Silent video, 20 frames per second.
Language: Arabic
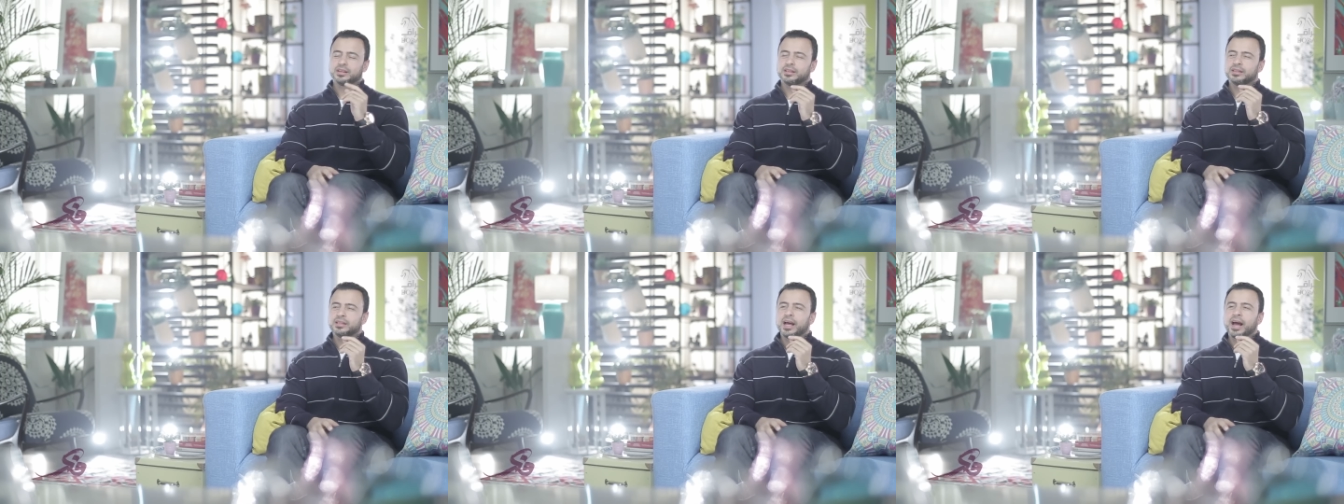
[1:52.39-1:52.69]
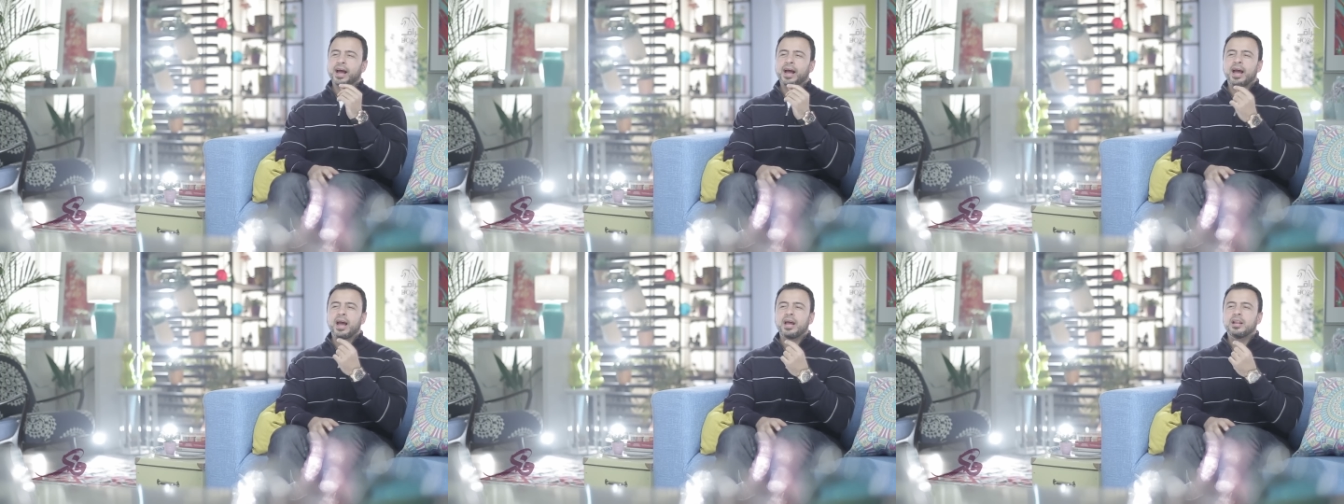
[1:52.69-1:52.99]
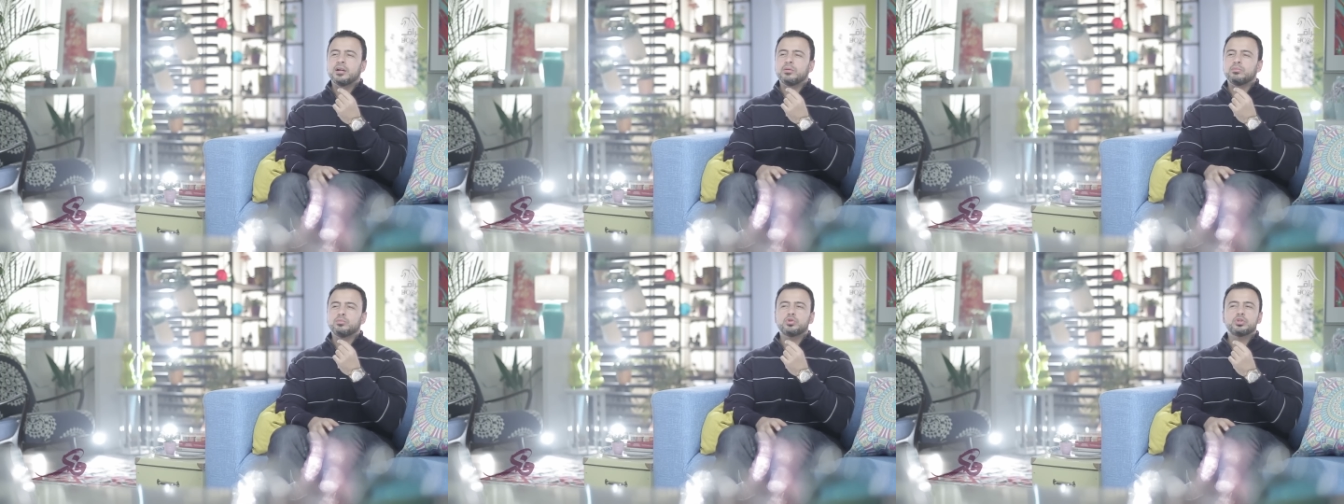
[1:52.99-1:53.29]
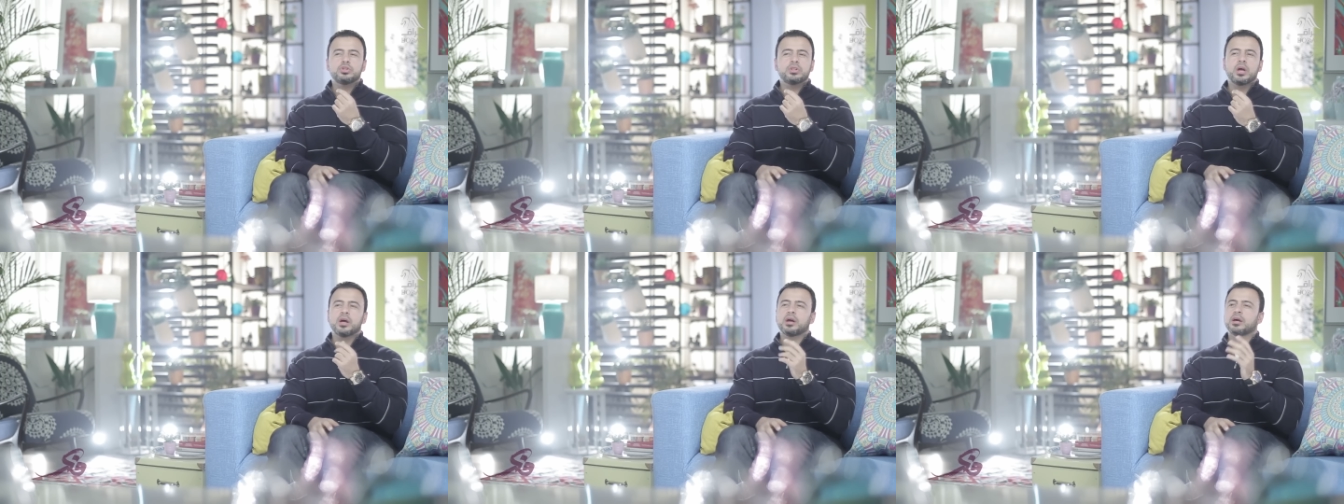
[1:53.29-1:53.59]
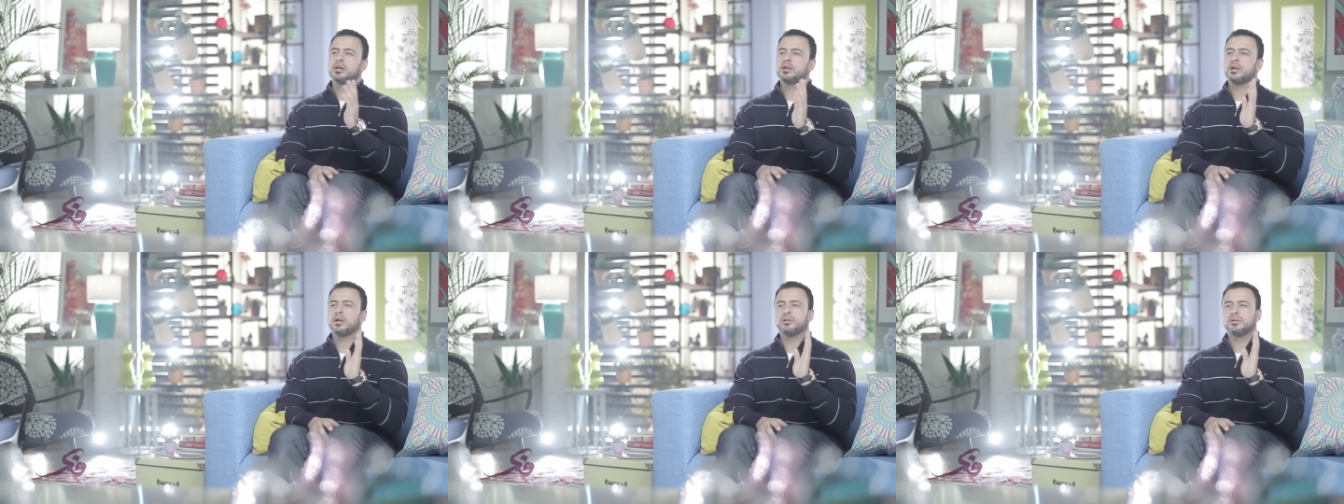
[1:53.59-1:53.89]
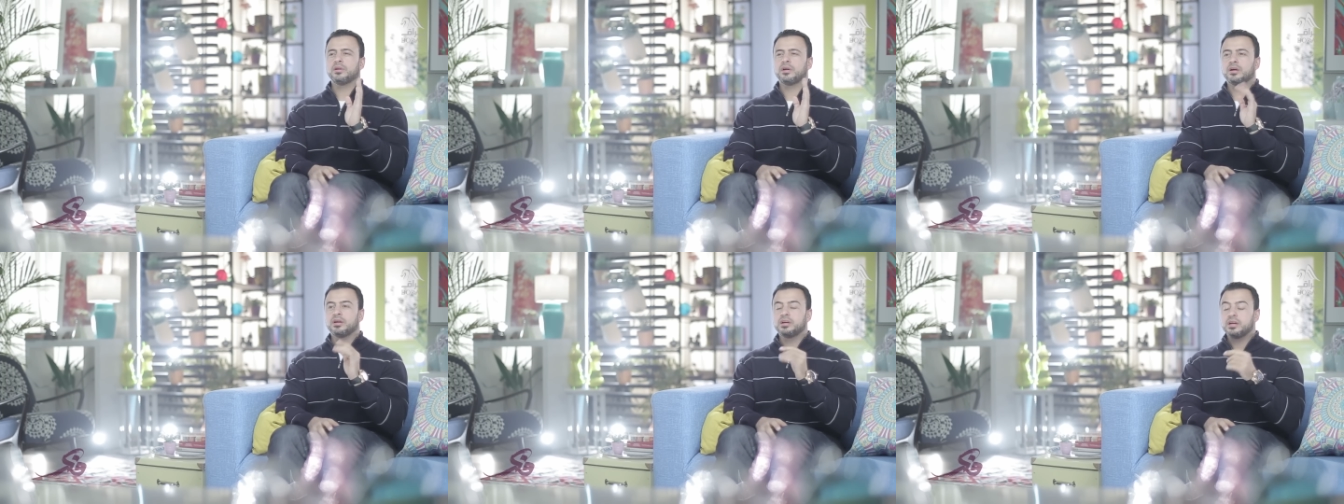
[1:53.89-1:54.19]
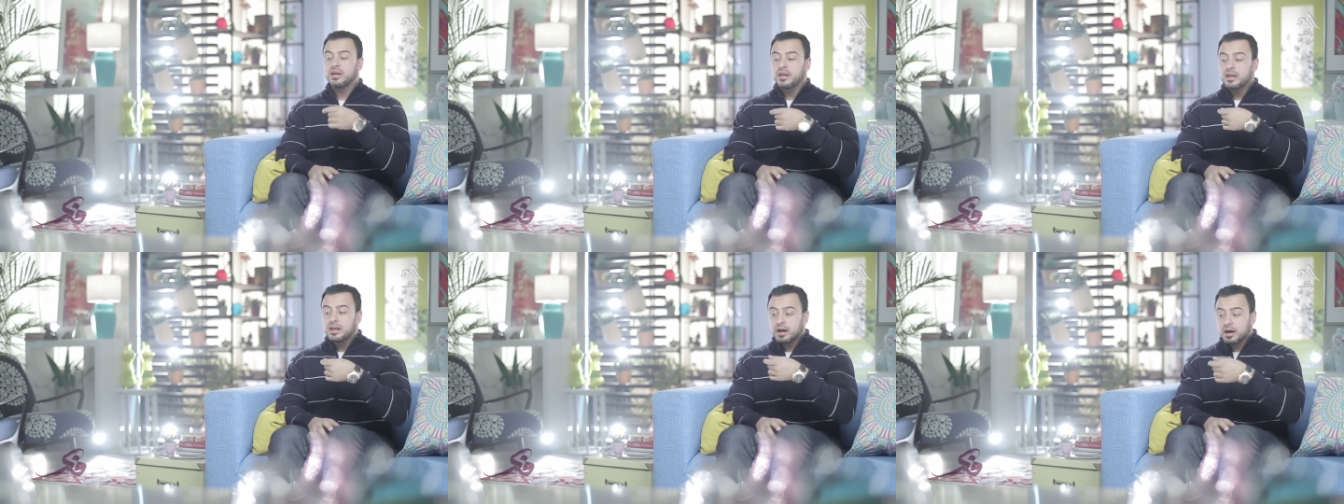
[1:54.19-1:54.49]
ده حال المشتاق الى الله
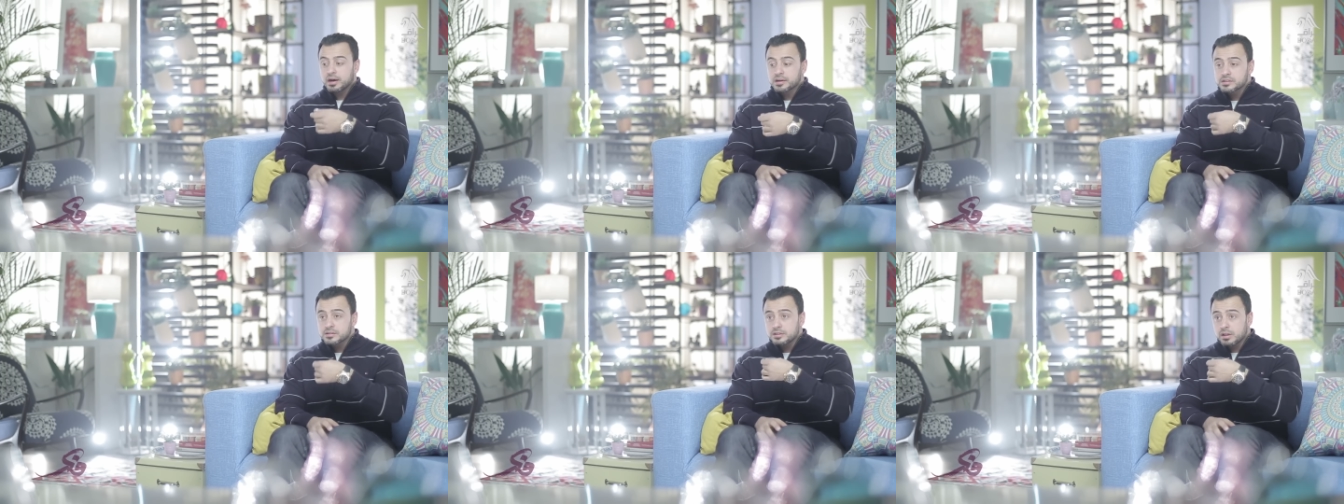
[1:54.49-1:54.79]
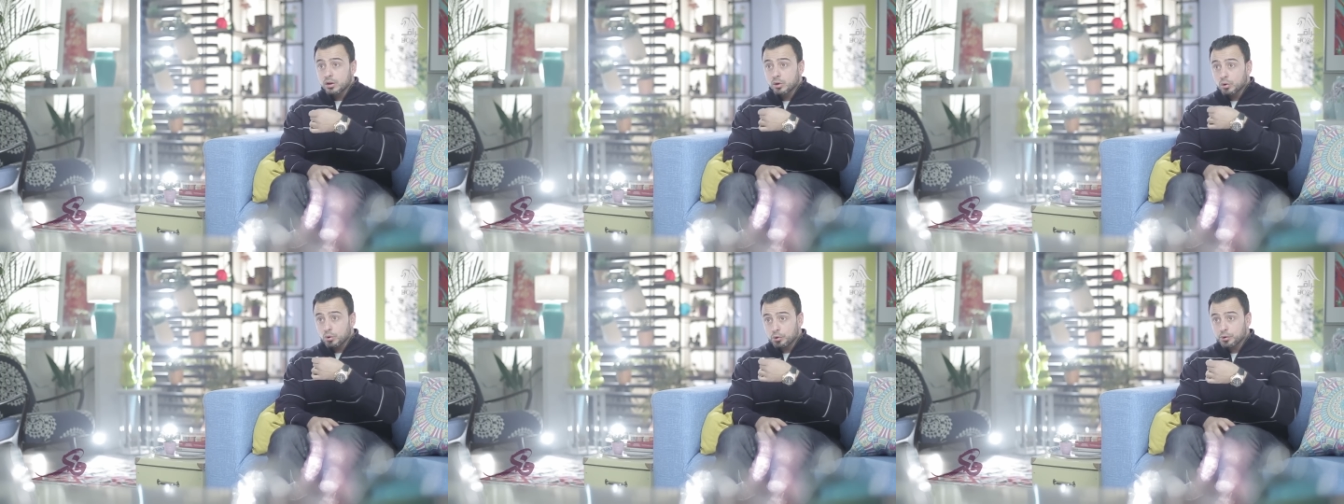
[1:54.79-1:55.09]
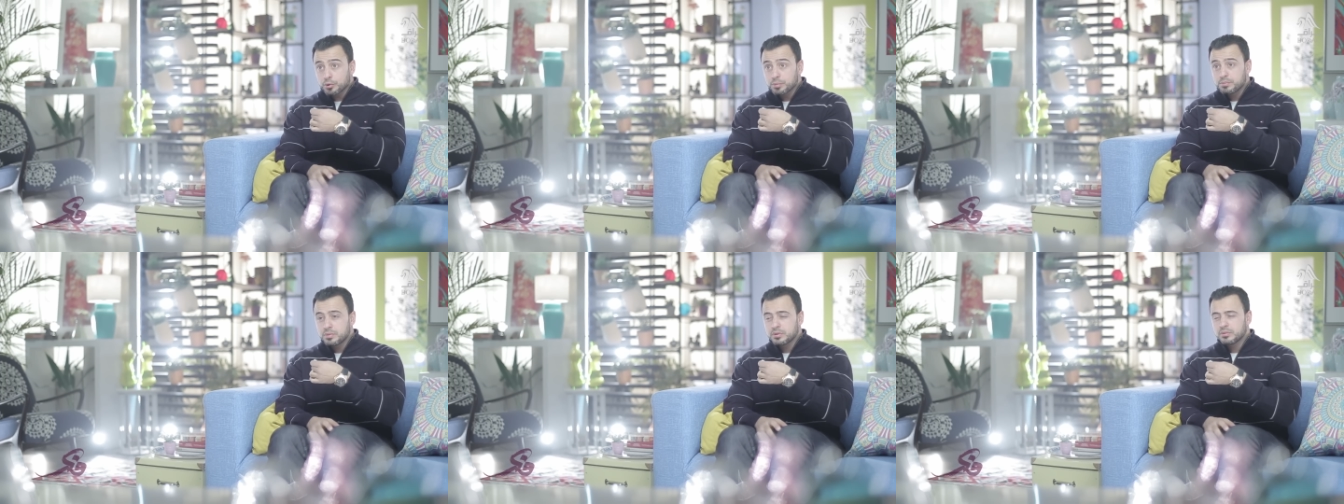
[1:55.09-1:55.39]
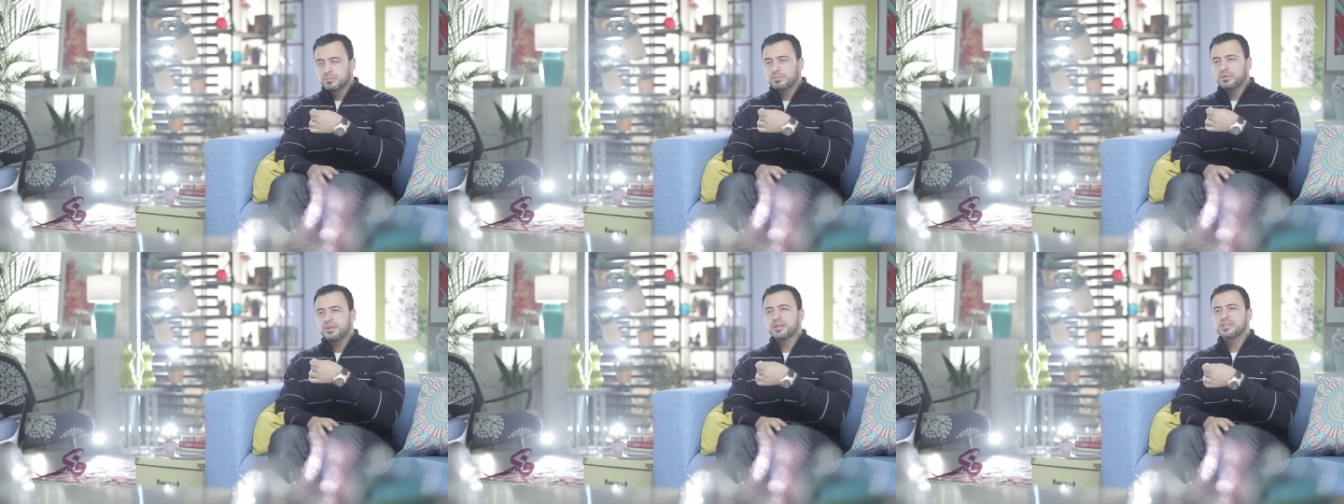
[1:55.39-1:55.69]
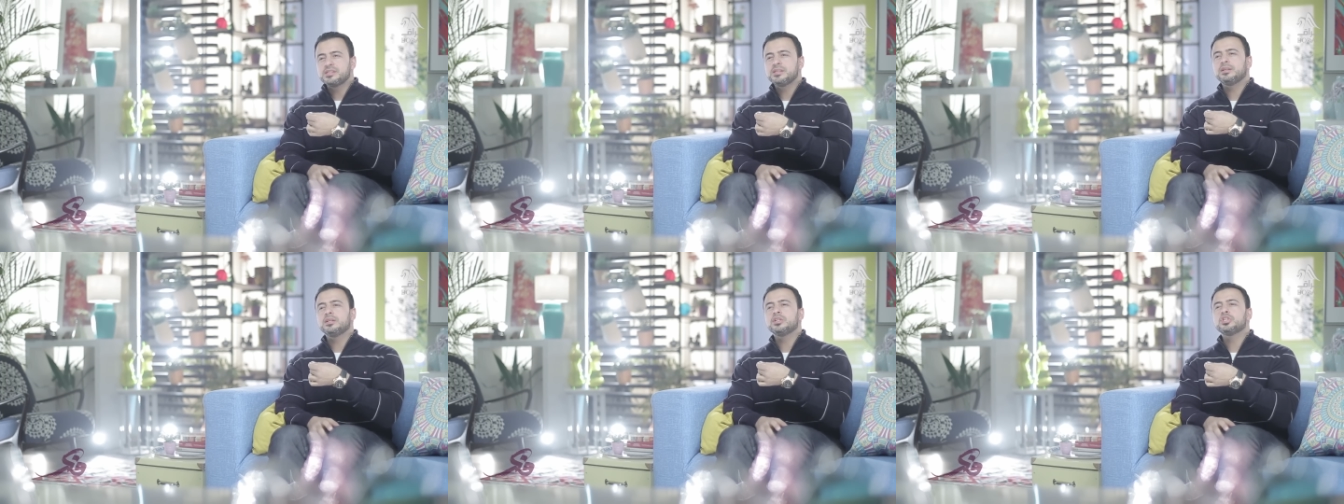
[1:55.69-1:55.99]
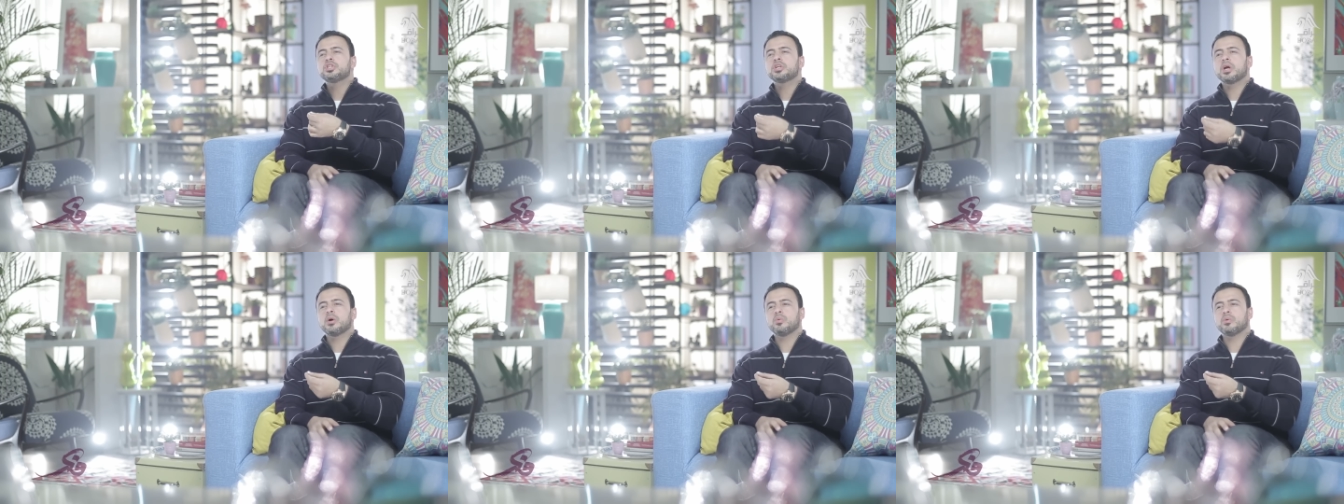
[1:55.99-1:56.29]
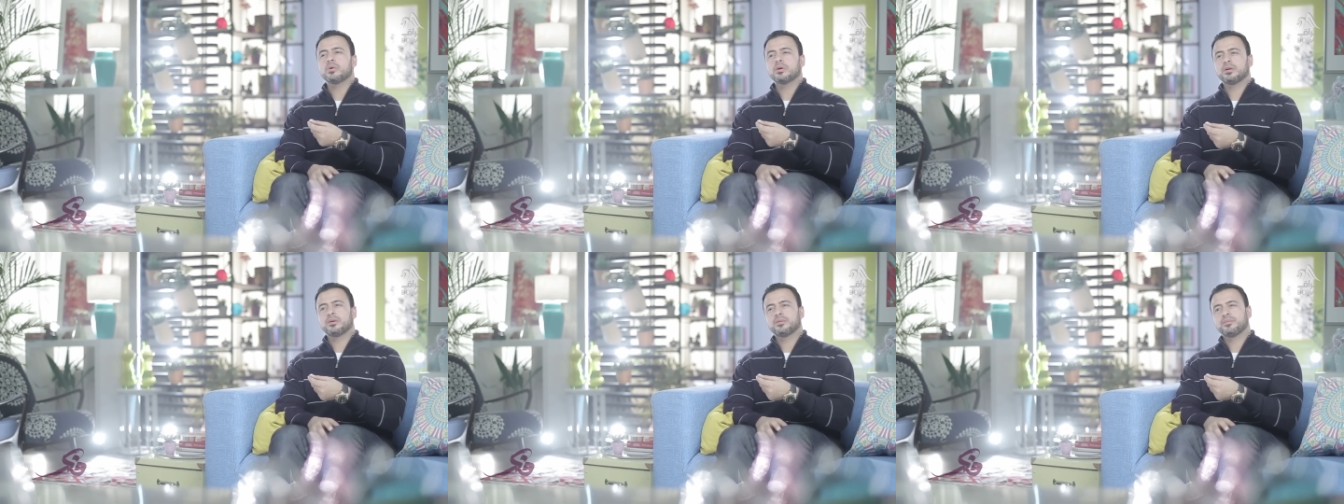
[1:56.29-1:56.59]
اصل القرب بيزيد
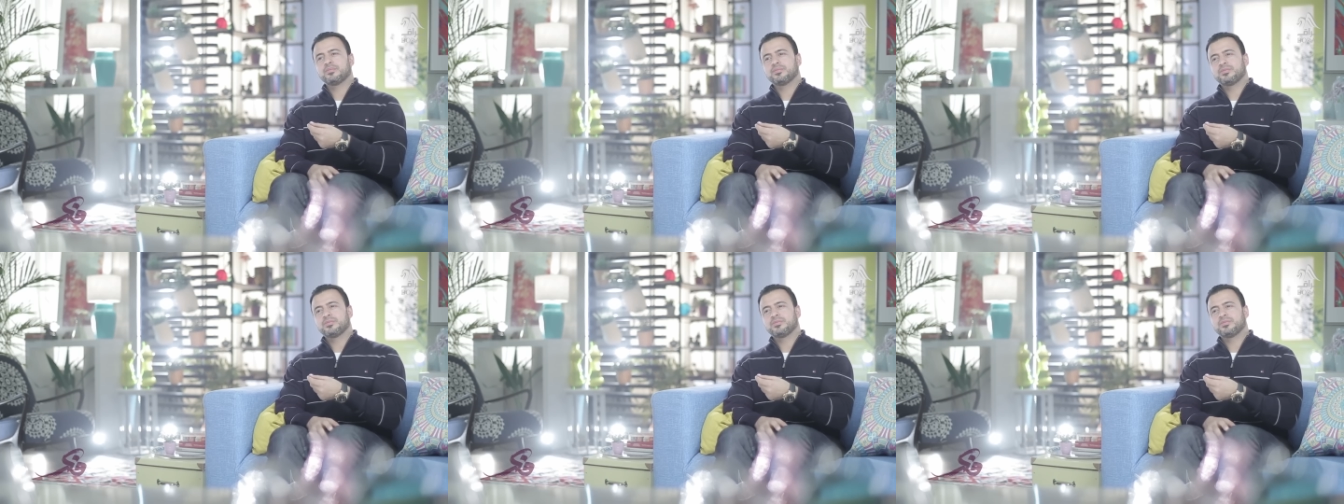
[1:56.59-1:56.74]
الشوق